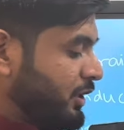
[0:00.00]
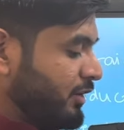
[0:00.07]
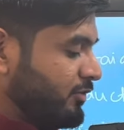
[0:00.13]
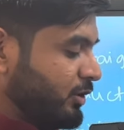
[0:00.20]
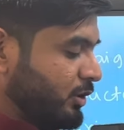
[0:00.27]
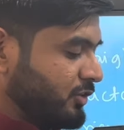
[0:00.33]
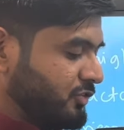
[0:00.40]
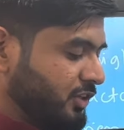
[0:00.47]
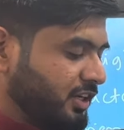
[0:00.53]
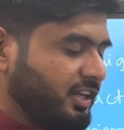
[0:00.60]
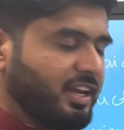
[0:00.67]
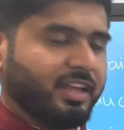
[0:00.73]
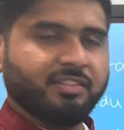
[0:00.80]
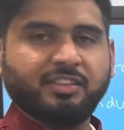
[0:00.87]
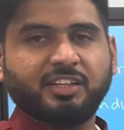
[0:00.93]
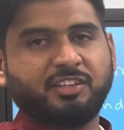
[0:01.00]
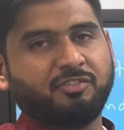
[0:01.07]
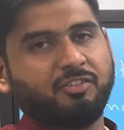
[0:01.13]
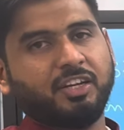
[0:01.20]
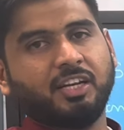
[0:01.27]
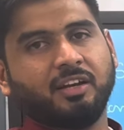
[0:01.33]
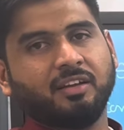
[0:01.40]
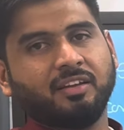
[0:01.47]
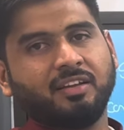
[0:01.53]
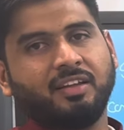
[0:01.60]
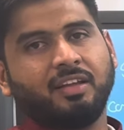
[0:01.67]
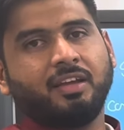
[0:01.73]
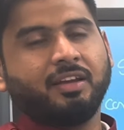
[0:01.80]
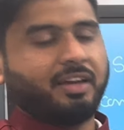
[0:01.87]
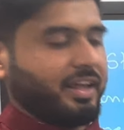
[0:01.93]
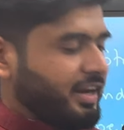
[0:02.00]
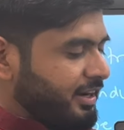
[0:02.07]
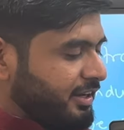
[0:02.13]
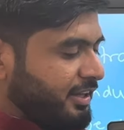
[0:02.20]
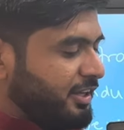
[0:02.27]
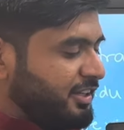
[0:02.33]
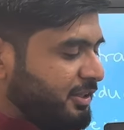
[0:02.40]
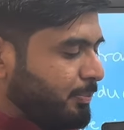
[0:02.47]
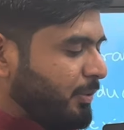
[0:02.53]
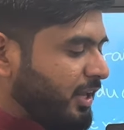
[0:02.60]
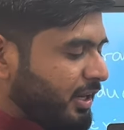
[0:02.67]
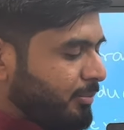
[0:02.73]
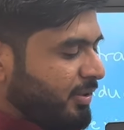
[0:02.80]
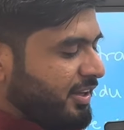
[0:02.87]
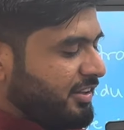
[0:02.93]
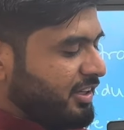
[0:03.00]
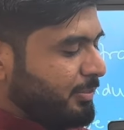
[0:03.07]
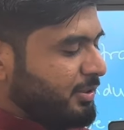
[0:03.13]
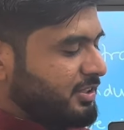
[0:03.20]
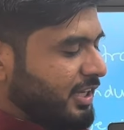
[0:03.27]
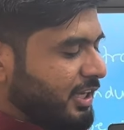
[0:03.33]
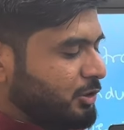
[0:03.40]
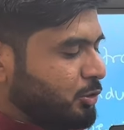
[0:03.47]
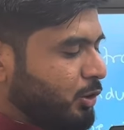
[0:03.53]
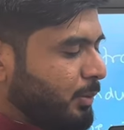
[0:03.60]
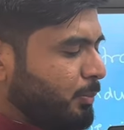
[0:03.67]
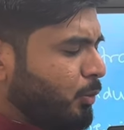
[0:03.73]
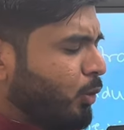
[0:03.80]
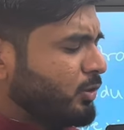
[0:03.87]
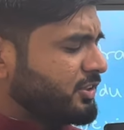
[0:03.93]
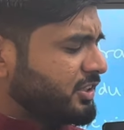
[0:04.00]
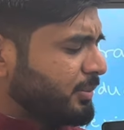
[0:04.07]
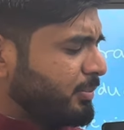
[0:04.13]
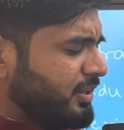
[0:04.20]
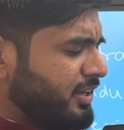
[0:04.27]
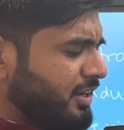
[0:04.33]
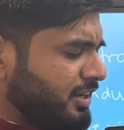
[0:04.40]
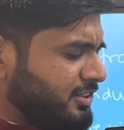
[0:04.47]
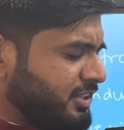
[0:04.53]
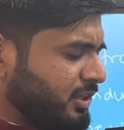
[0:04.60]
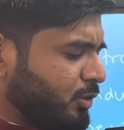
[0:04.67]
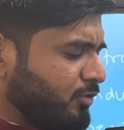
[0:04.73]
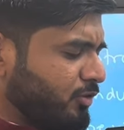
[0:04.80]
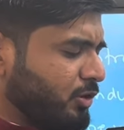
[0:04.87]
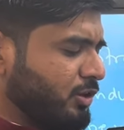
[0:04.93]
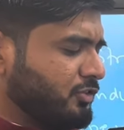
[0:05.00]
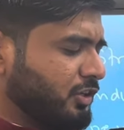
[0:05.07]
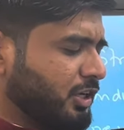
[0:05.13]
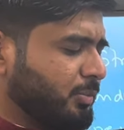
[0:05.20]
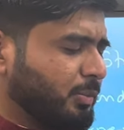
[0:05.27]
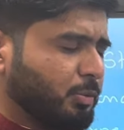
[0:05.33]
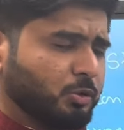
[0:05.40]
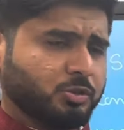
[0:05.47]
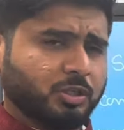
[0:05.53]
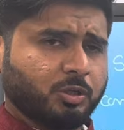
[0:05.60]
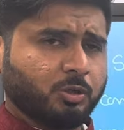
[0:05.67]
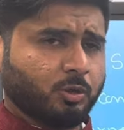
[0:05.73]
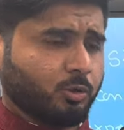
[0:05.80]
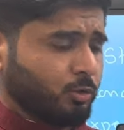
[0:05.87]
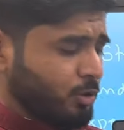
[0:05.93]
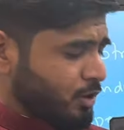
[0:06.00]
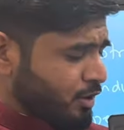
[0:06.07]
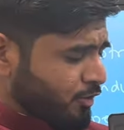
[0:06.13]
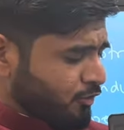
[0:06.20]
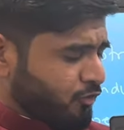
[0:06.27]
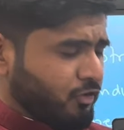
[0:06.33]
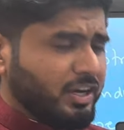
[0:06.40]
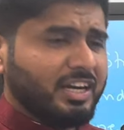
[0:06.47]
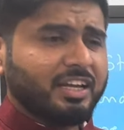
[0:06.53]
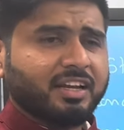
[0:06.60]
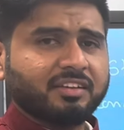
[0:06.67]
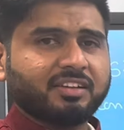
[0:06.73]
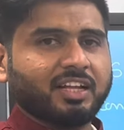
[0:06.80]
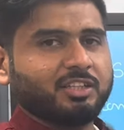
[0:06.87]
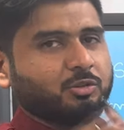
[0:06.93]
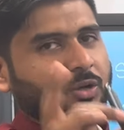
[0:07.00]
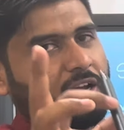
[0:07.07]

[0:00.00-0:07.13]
ये वेलोसिटी एंड दिस फील्ड करेक्ट इस प्लेन में किसी भी चार्ज को आप कौन से भी डायरेक्शन ऑफ वेलोसिटी में प्रोजेक्ट करो फील्ड के साथ जो